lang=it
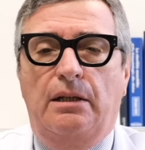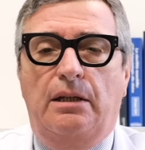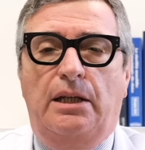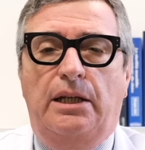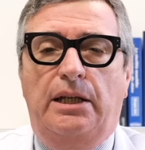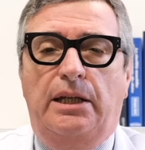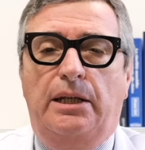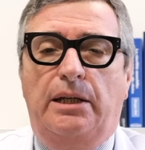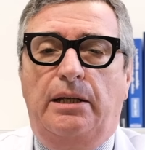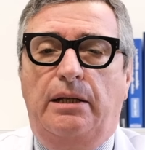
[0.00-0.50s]

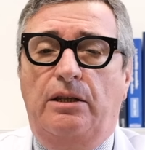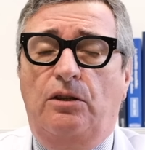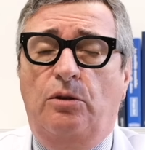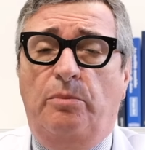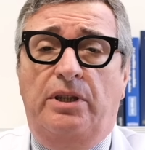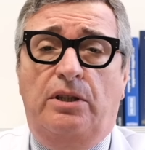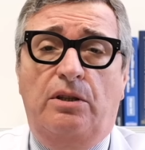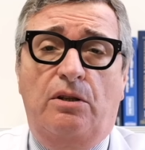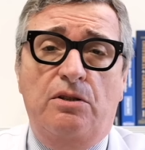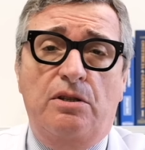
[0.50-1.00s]
Eh,
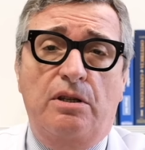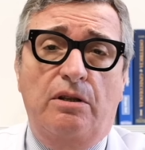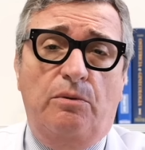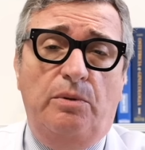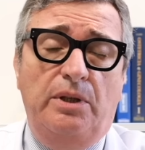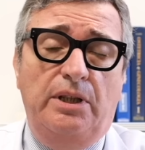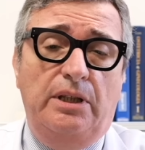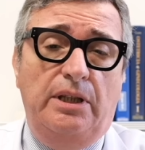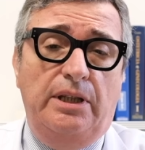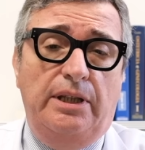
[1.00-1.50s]
l'endometrosi
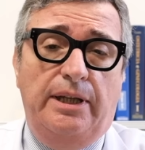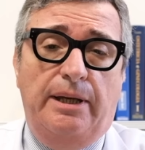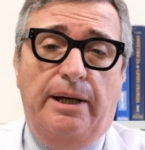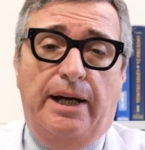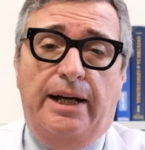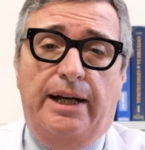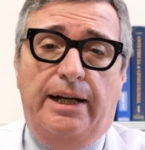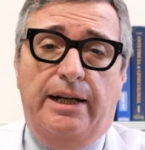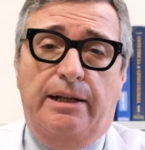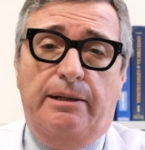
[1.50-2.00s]
quindi
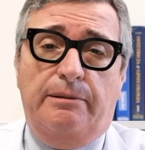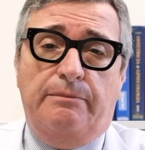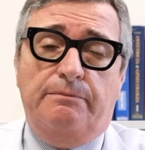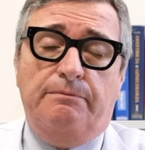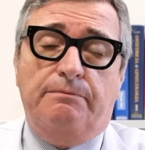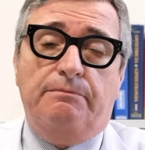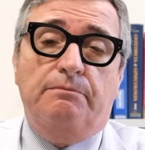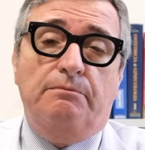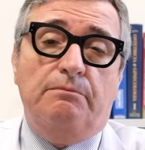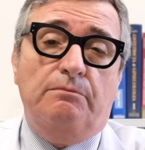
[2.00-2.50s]
ha
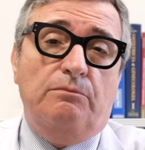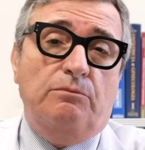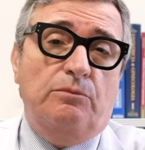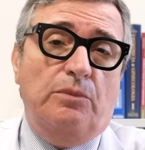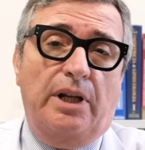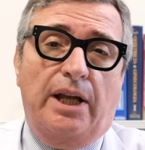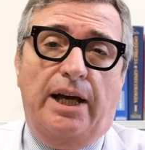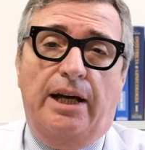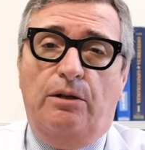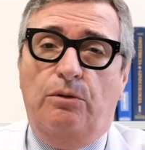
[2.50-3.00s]

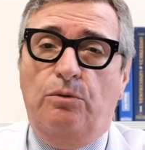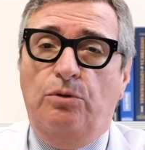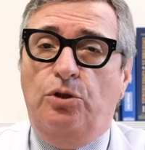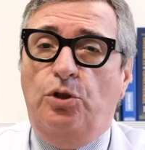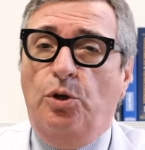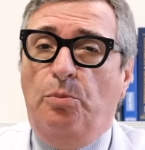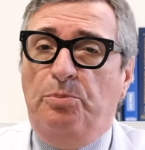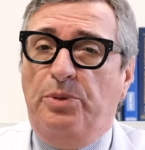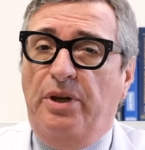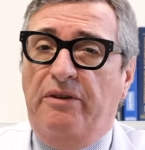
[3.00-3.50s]
un
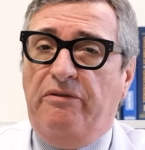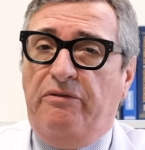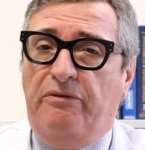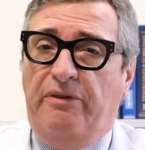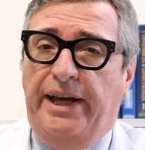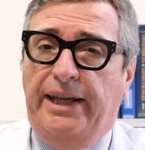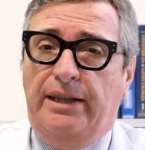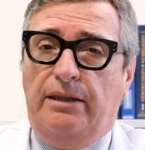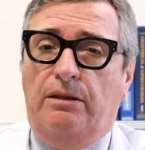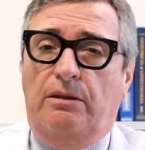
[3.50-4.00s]
doppio
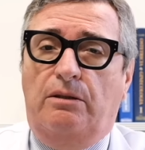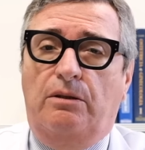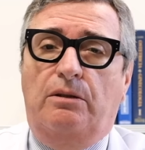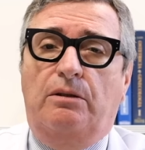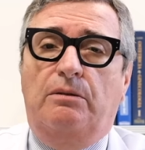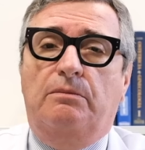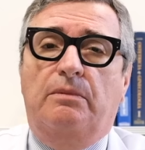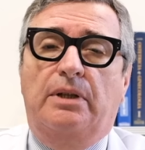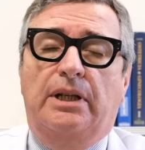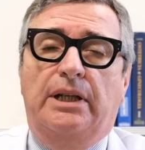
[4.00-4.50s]

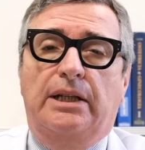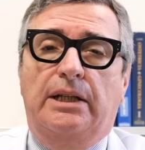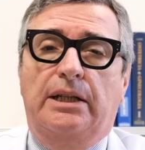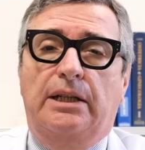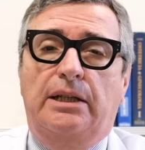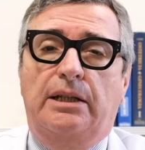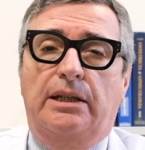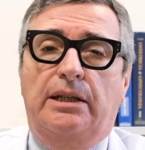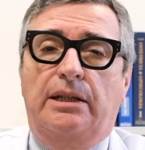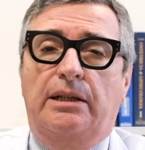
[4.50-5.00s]
effetto,
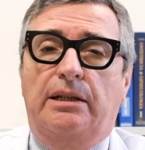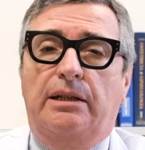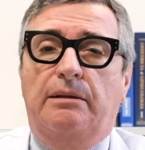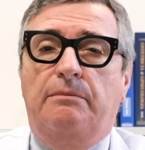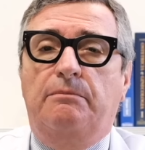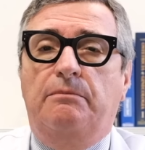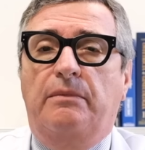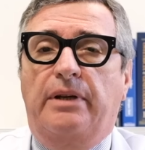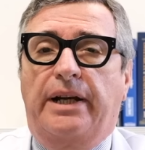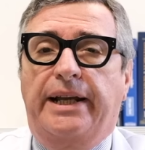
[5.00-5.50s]

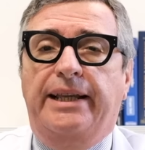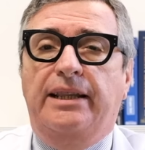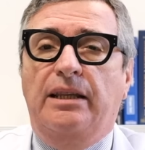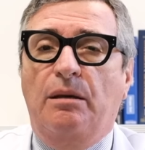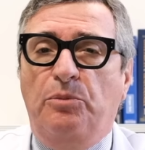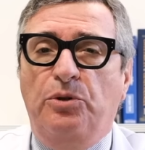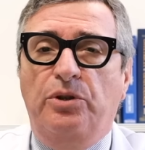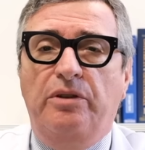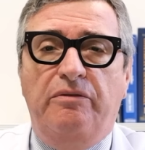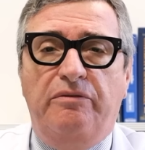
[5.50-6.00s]
ehm,
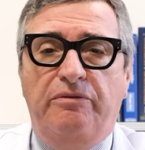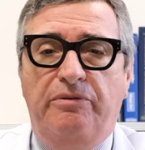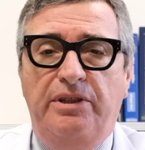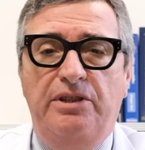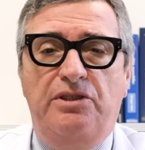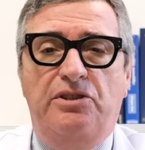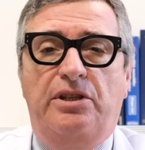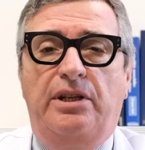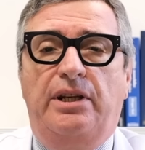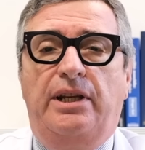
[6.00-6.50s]
rende più
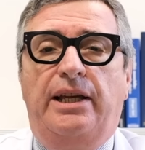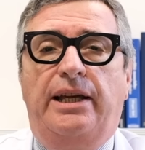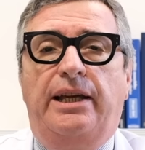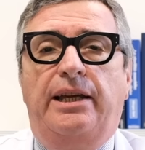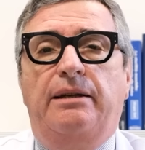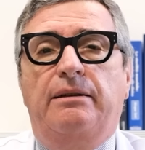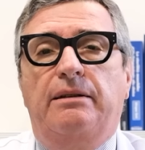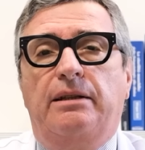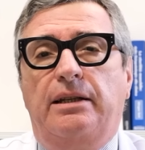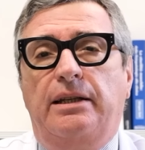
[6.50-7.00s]

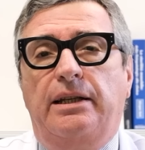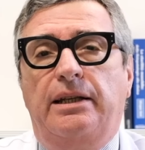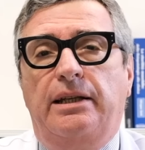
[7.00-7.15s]
difficile